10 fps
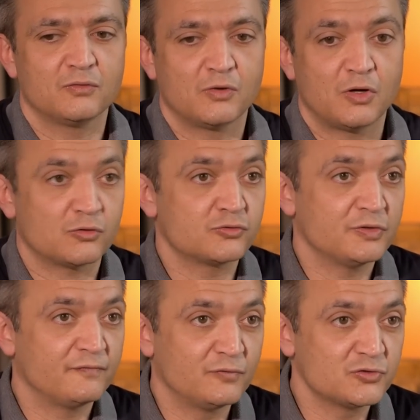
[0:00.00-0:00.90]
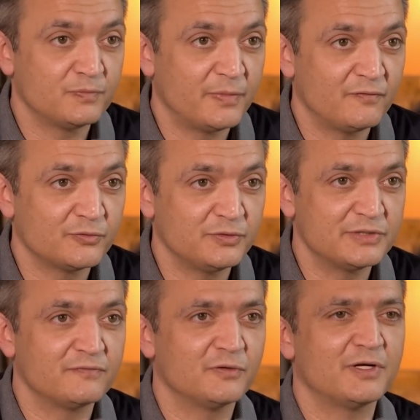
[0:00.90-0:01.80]
Alors c'est faux, j'ai pas vendu
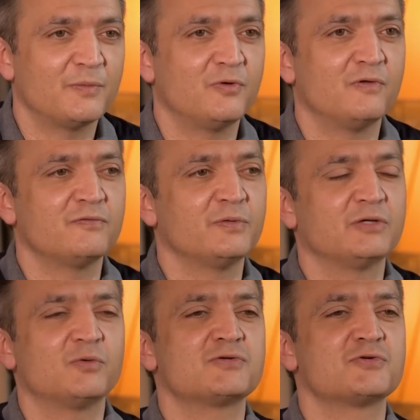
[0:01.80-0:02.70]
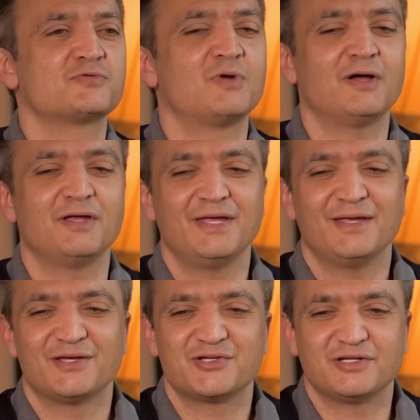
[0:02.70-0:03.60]
des œuvres d'art pour renflouer quoi que ce soit.
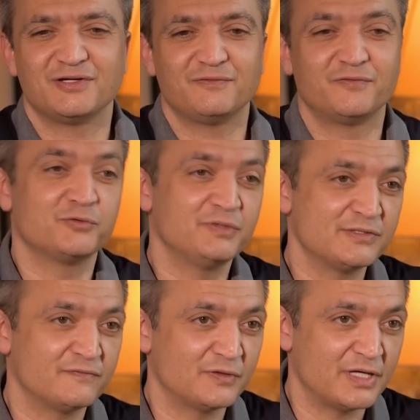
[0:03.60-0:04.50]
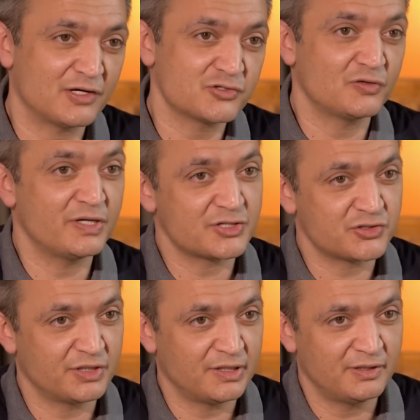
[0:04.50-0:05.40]
J'ai vendu des œuvres d'art, j'en ai
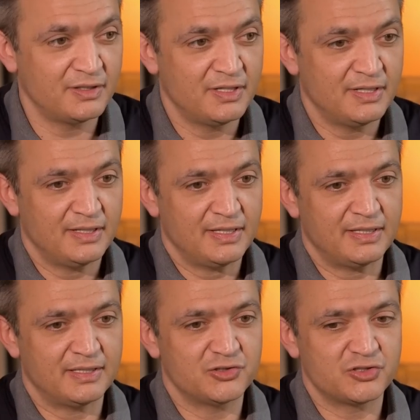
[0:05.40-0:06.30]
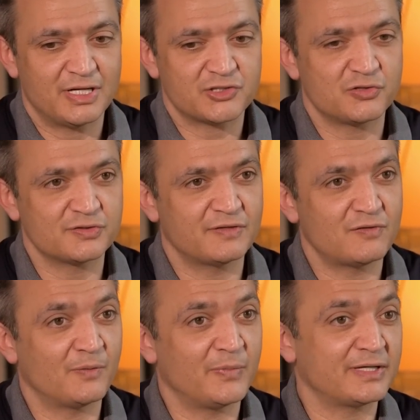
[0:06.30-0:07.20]
acheté et j'ai la chance
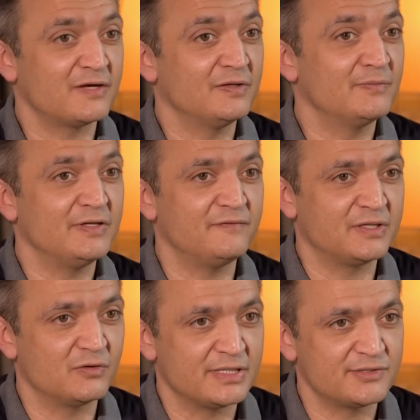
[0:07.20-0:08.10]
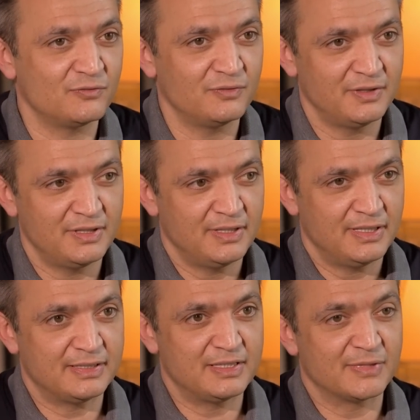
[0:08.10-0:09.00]
d'avoir un père qui avait une magnifique collection
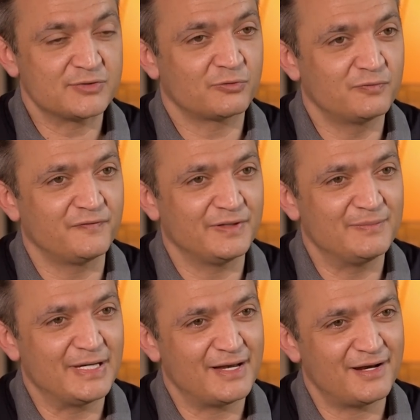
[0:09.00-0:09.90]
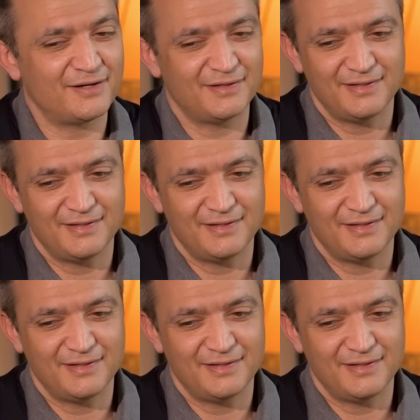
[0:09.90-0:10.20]
et qui m'a surtout fait aimer l'art.